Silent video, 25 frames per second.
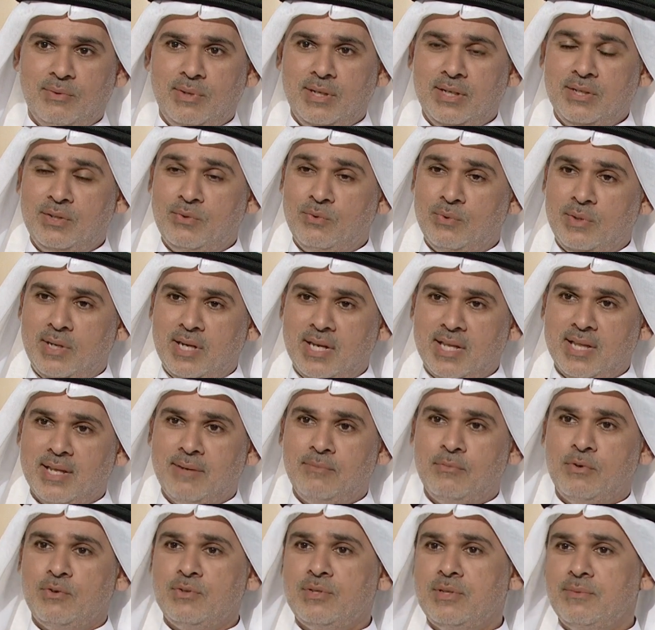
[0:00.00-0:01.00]
يعدون ايضا
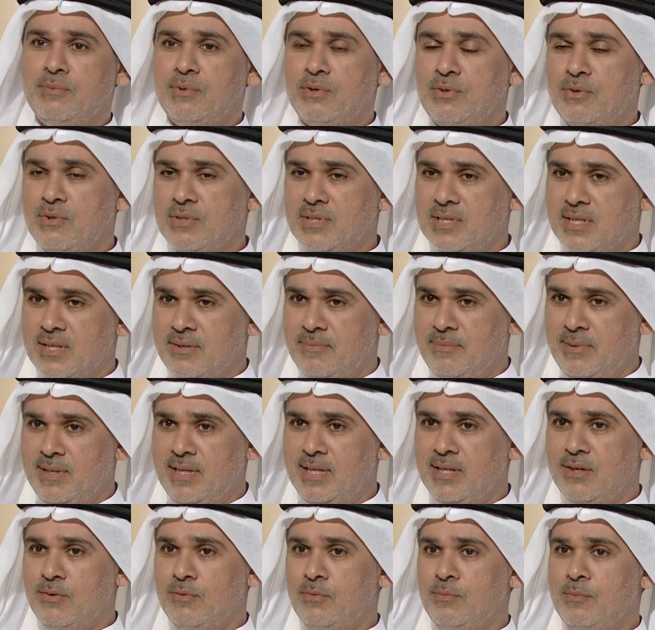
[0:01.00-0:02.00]
موسم الغوص
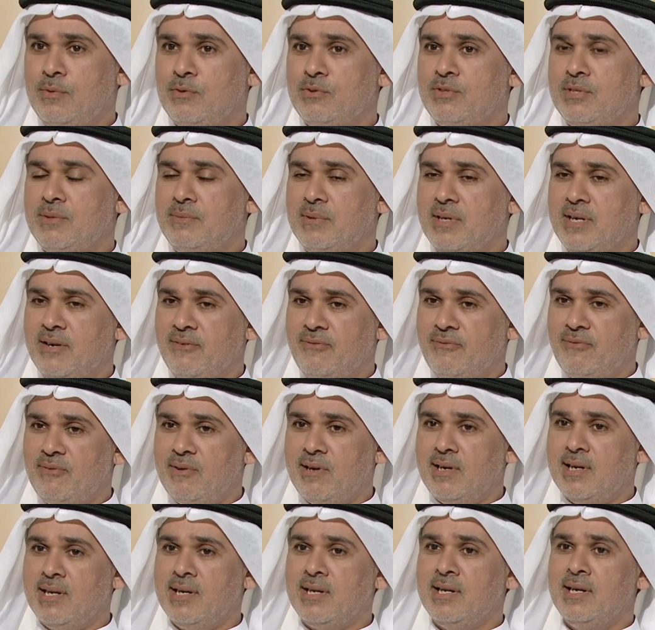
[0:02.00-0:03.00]
الكبير وموسم
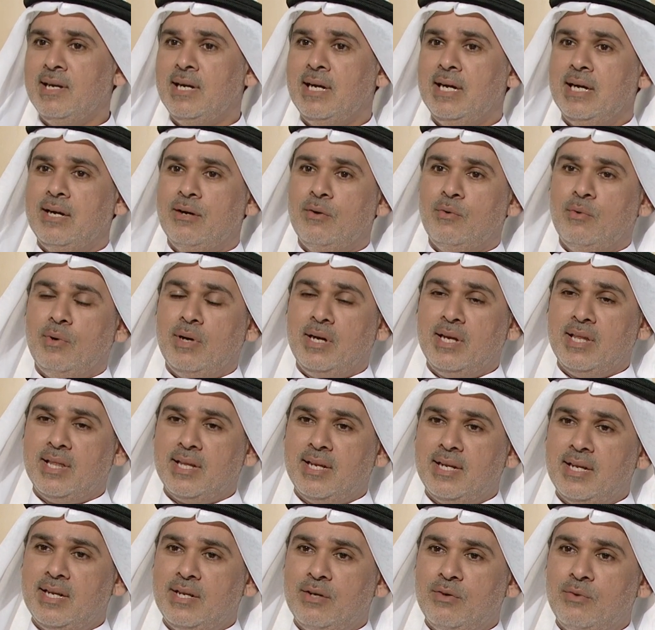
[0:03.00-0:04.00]
القفال وايضا
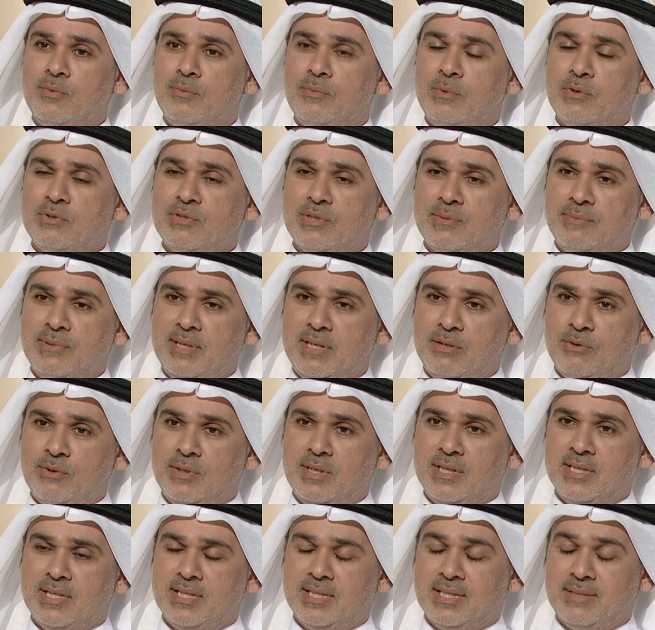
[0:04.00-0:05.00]
اللي هو موسم اللي هو
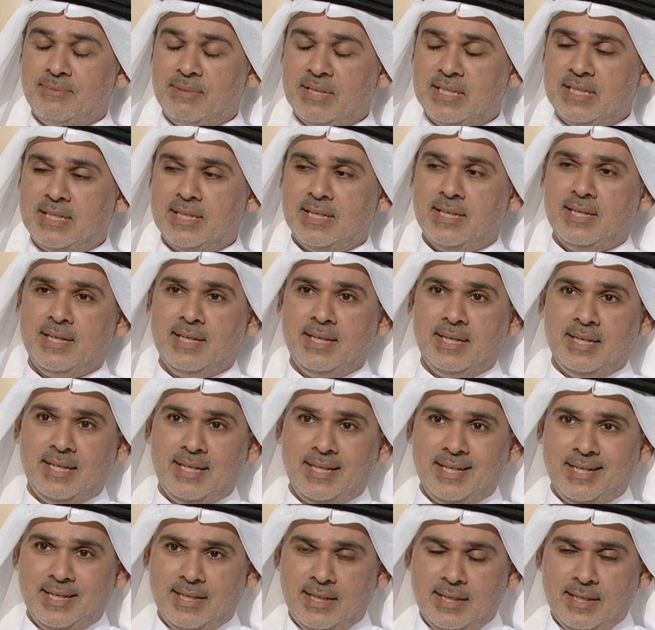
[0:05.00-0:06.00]
السمك
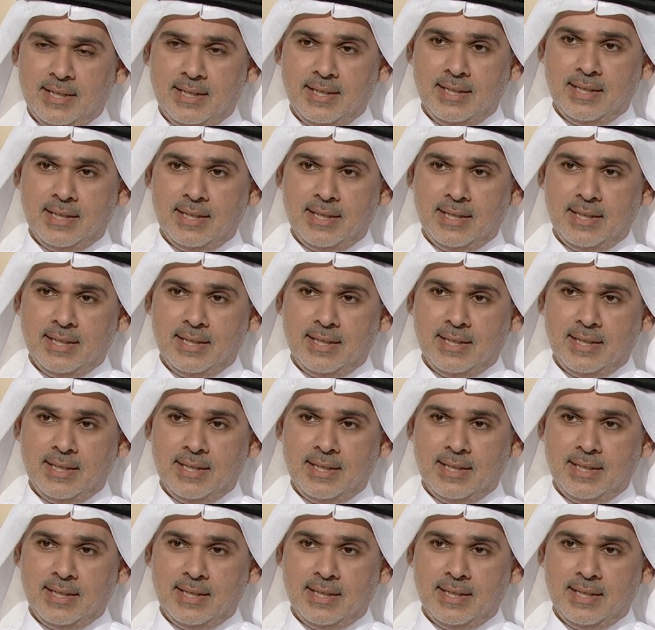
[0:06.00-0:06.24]
اللي